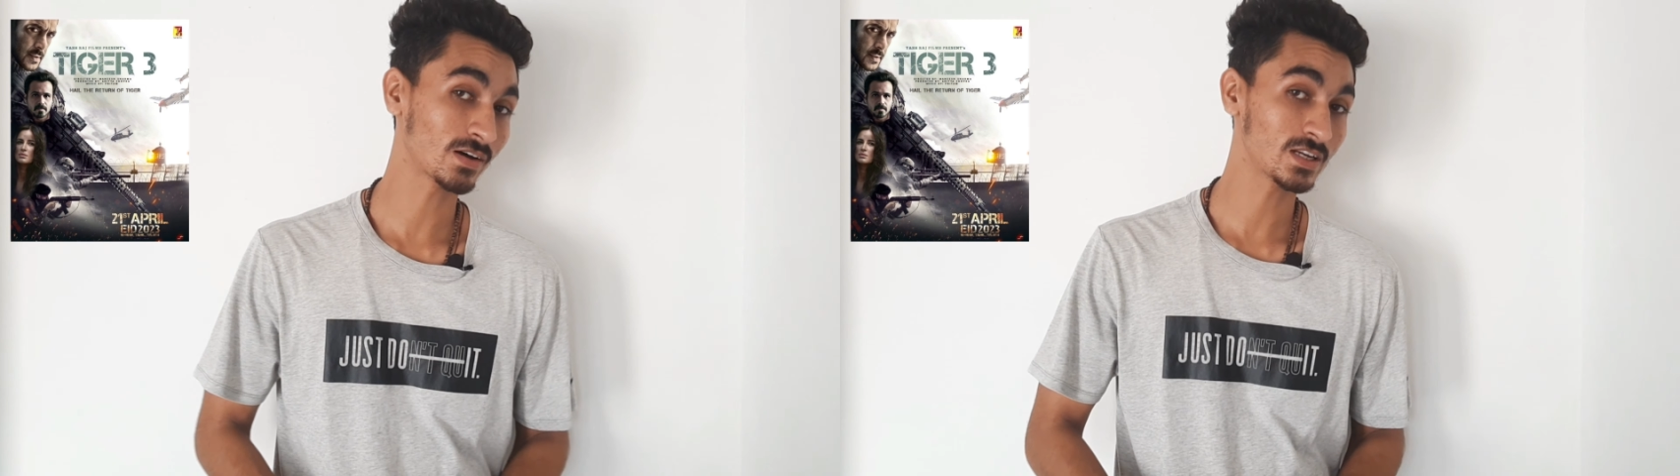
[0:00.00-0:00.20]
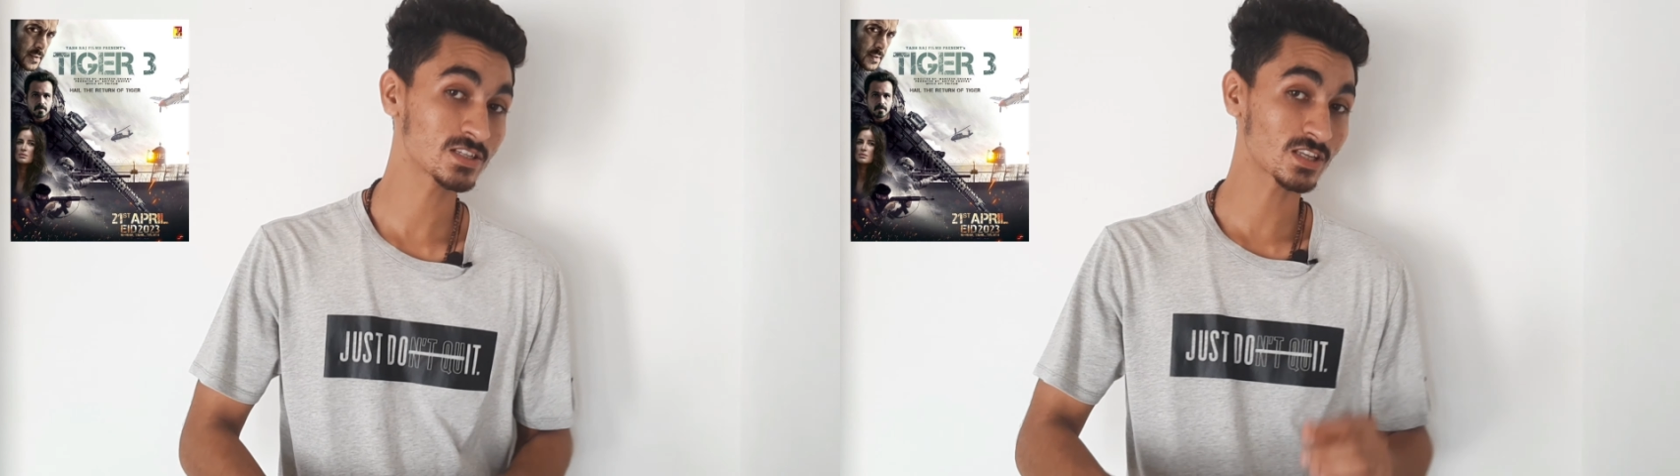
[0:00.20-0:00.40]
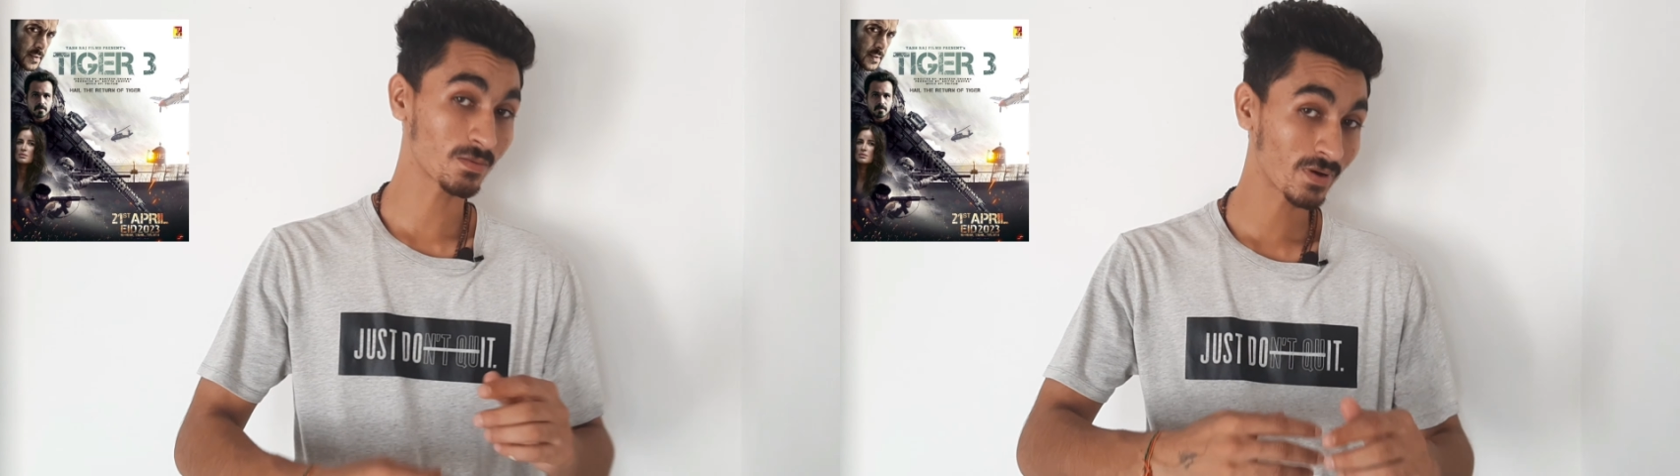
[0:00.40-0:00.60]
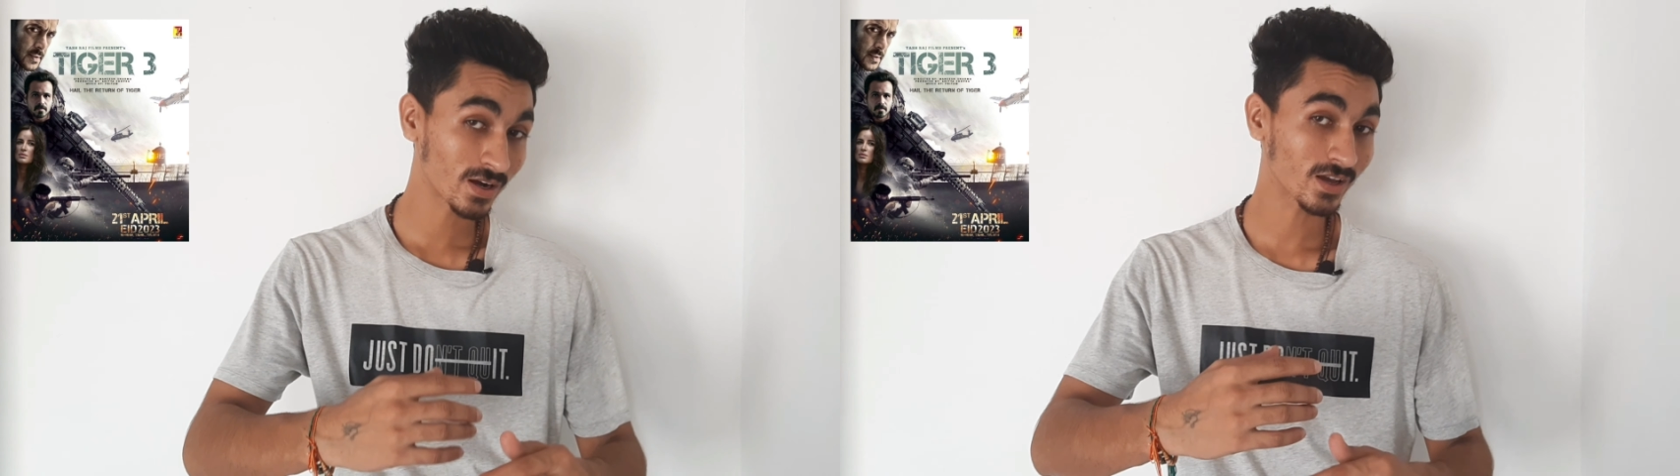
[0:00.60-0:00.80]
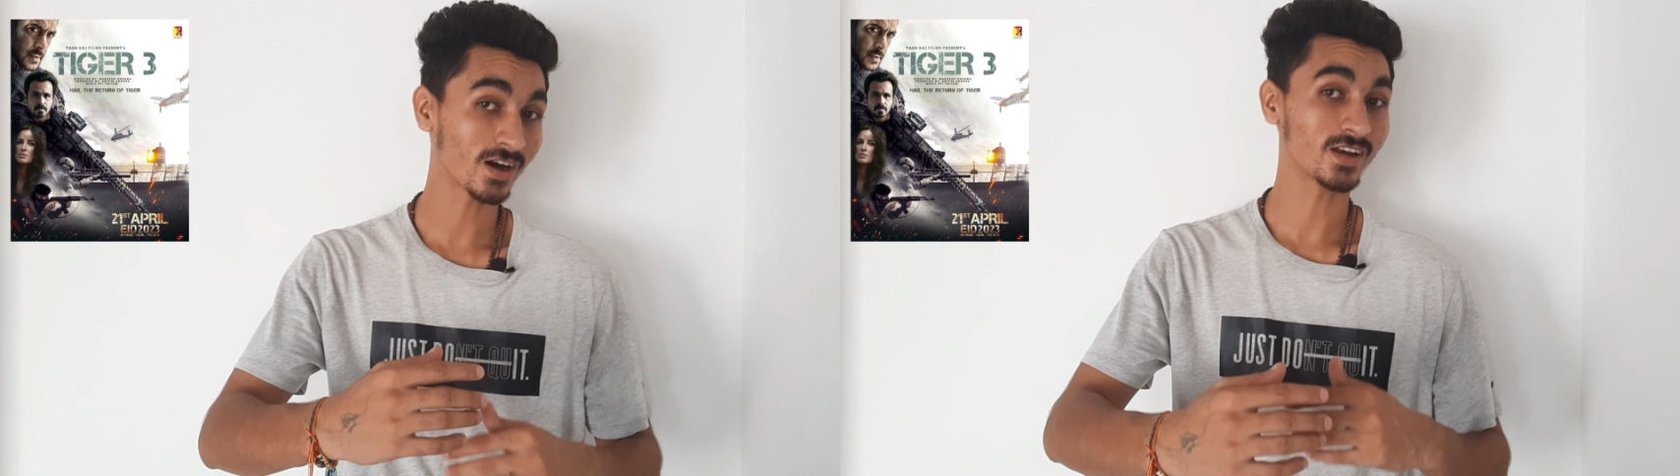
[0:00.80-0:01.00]
वाले हैं
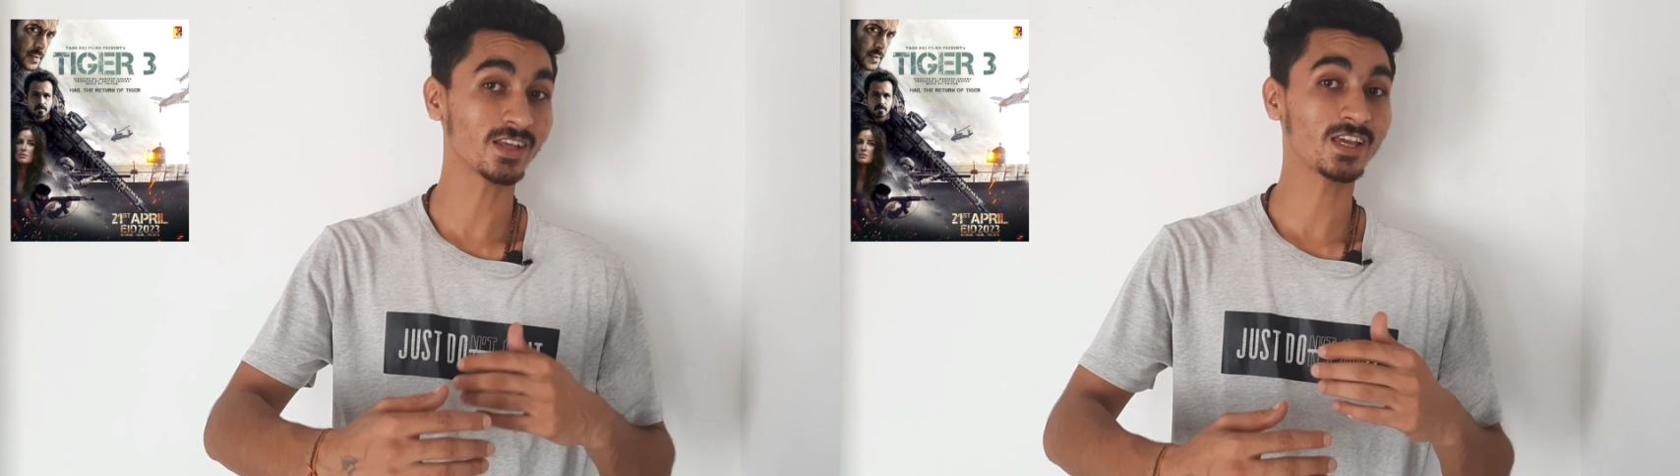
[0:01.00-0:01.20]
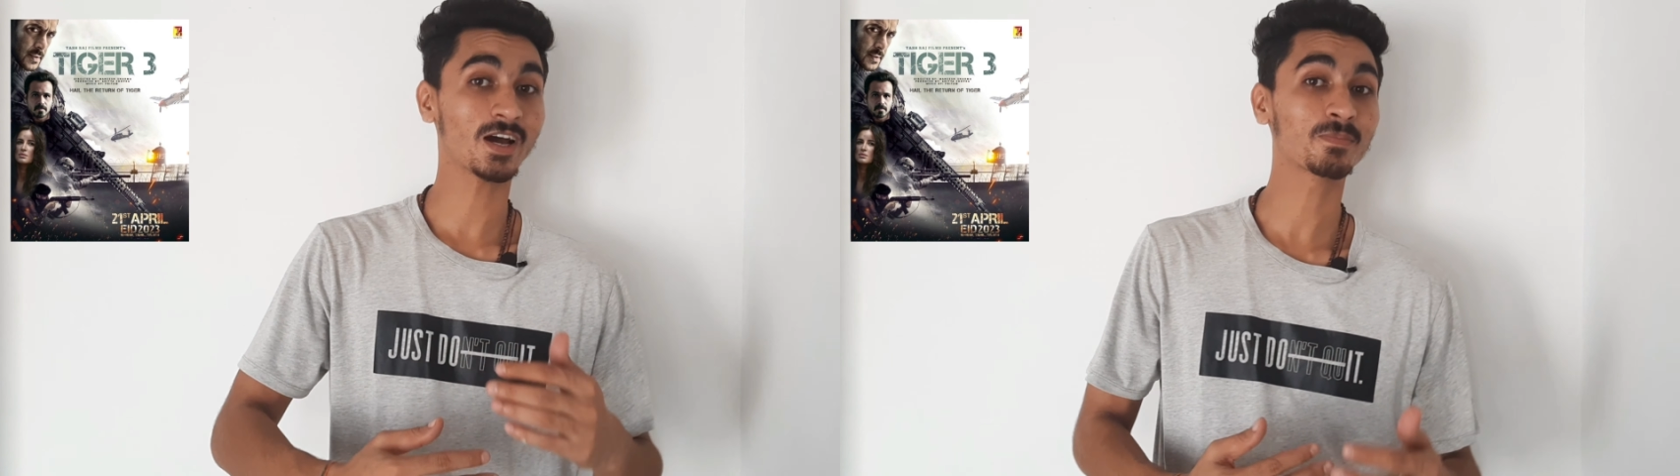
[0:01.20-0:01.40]
सलमान खान की